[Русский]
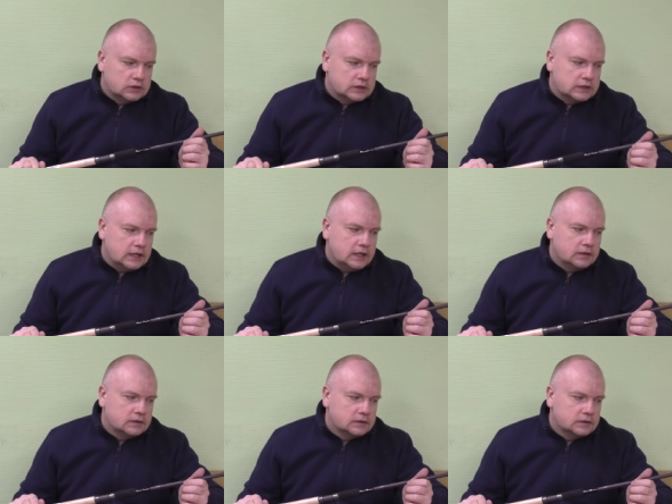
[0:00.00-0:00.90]
Цель
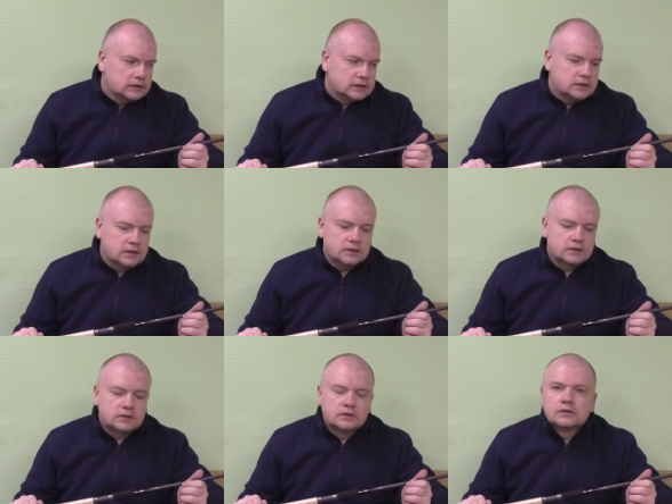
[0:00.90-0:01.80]

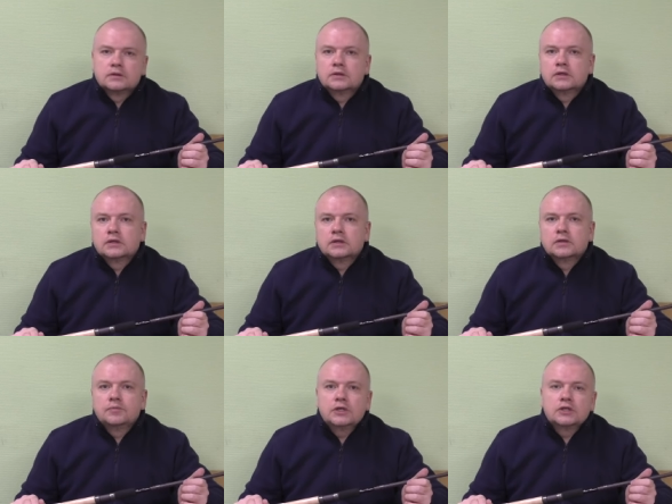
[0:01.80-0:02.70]
сделать
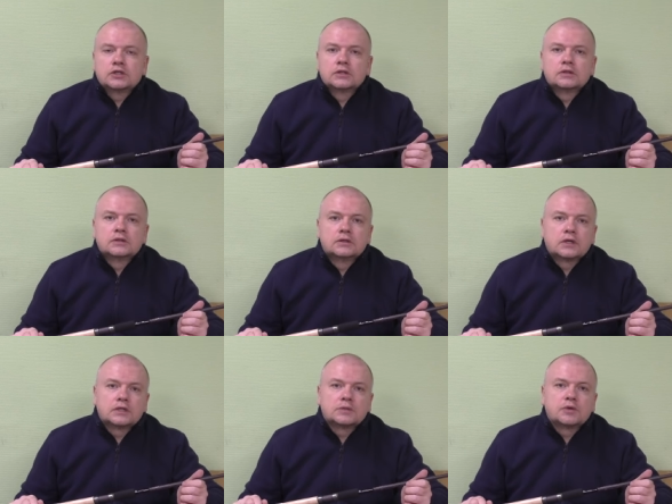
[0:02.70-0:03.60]
Э, меньше
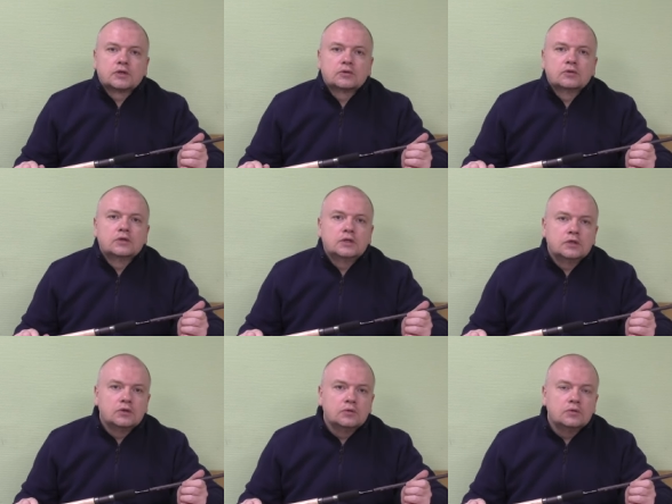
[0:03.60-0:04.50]
транспортную
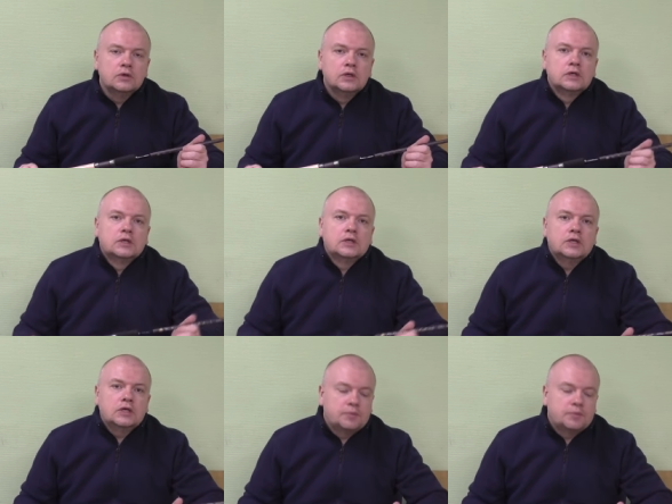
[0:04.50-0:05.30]
длину и